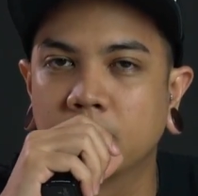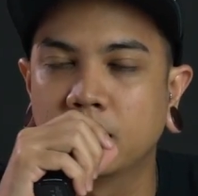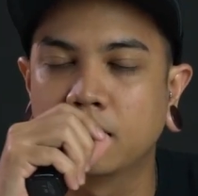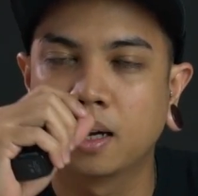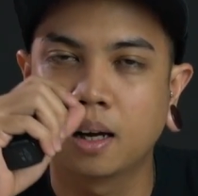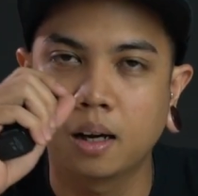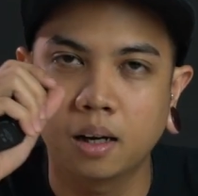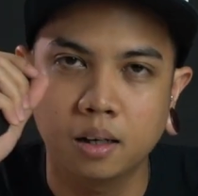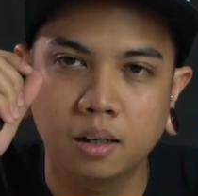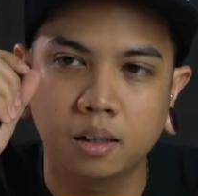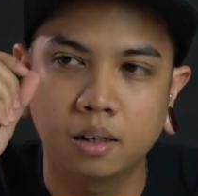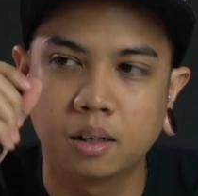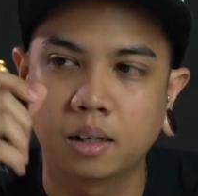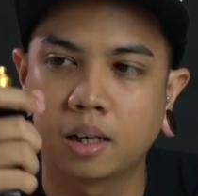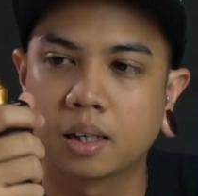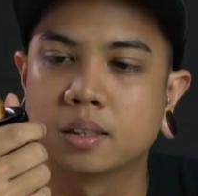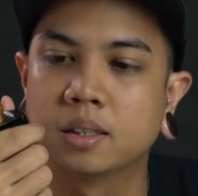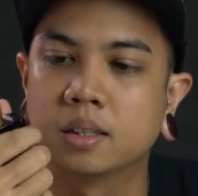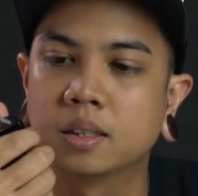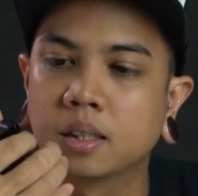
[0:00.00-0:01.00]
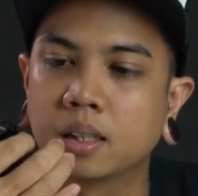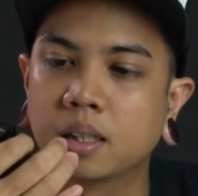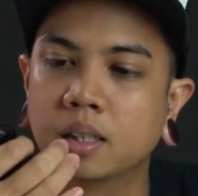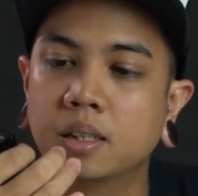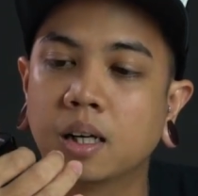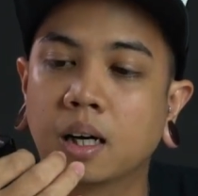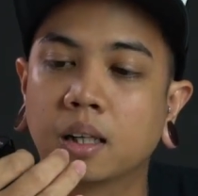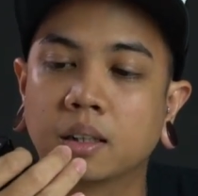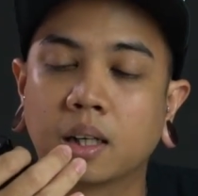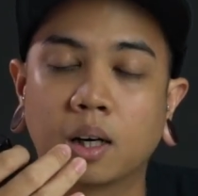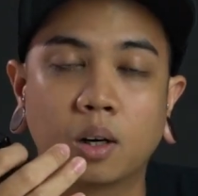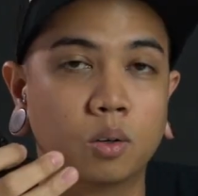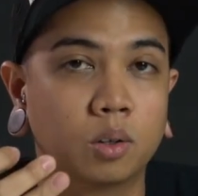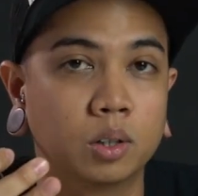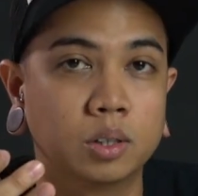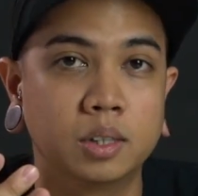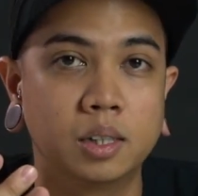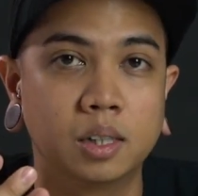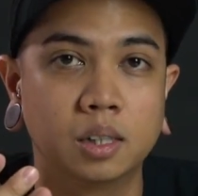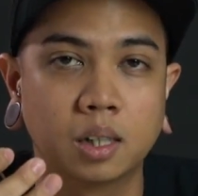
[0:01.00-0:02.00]
yang resistennya jangan terlalu
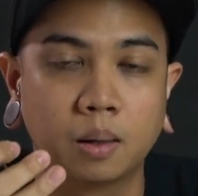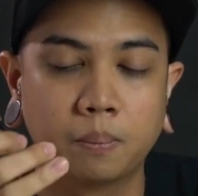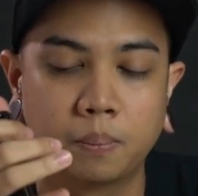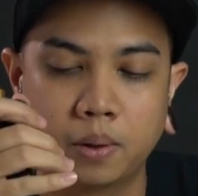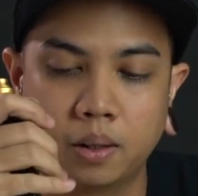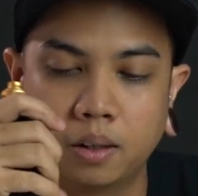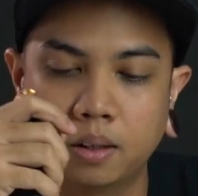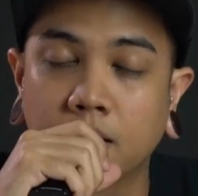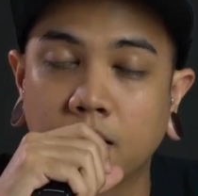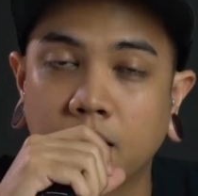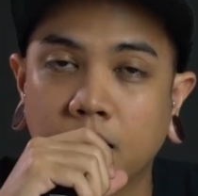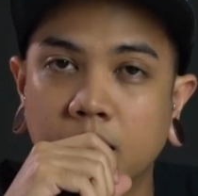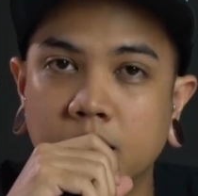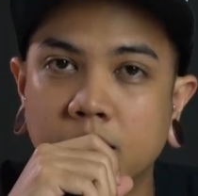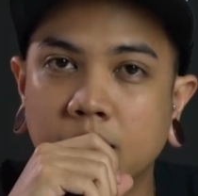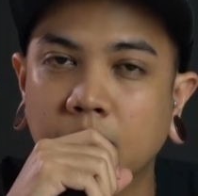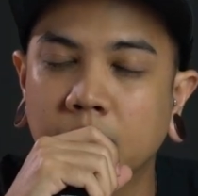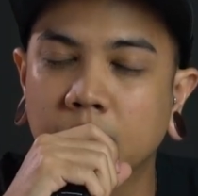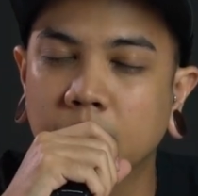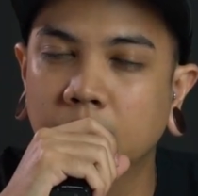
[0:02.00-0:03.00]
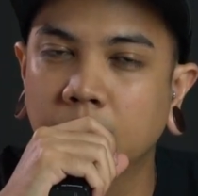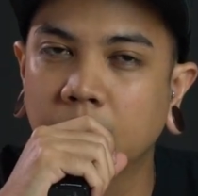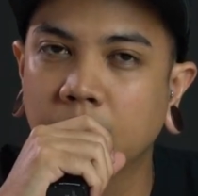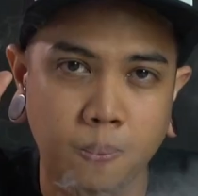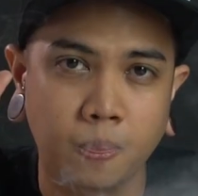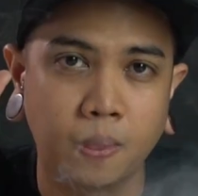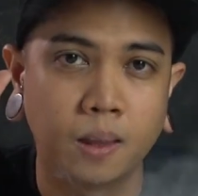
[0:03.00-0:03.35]
kecil tapi karena salt saltnik.